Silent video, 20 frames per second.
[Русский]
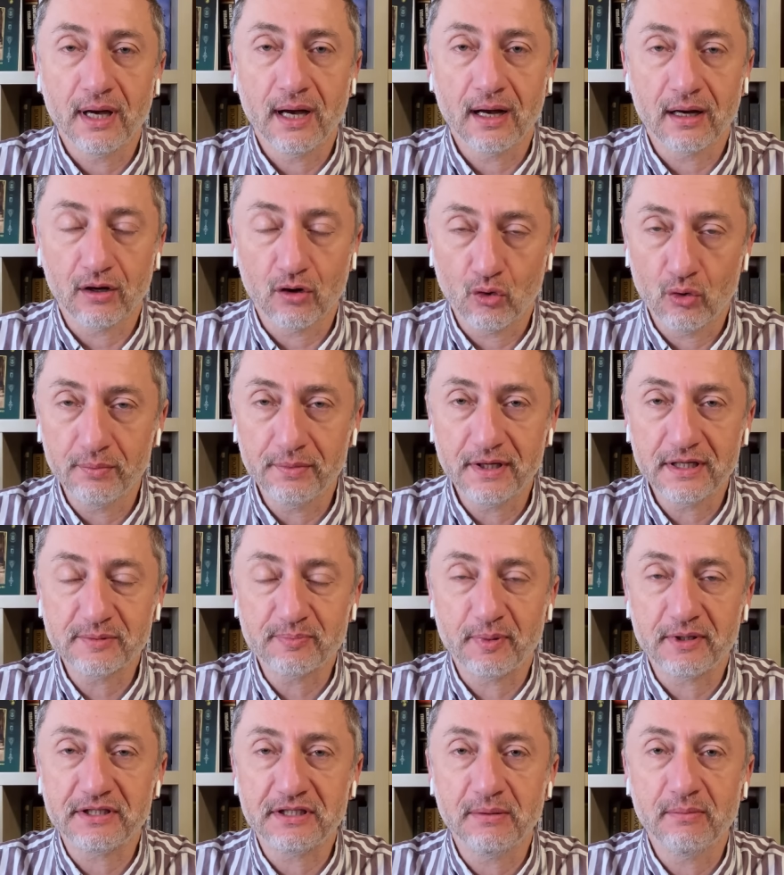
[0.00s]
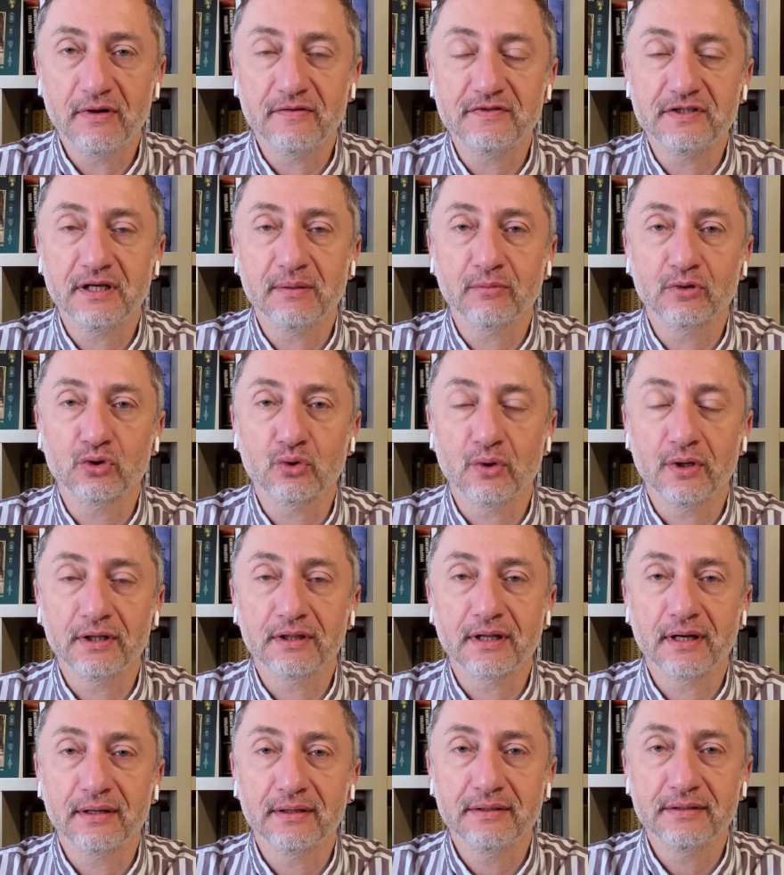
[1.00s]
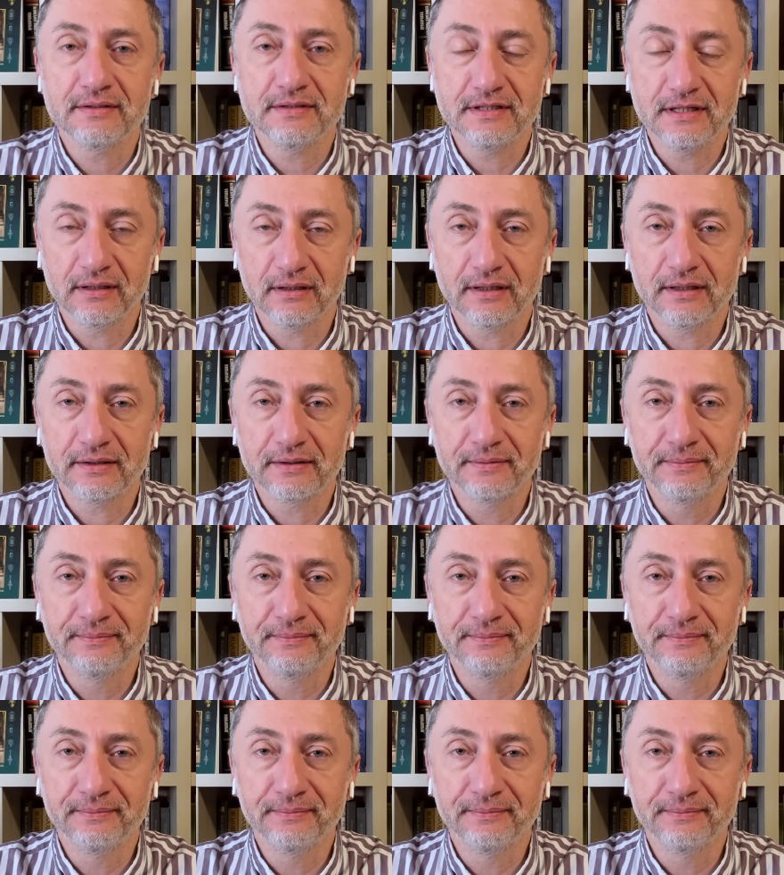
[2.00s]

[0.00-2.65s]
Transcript: Огромное спасибо всем, кто это делает.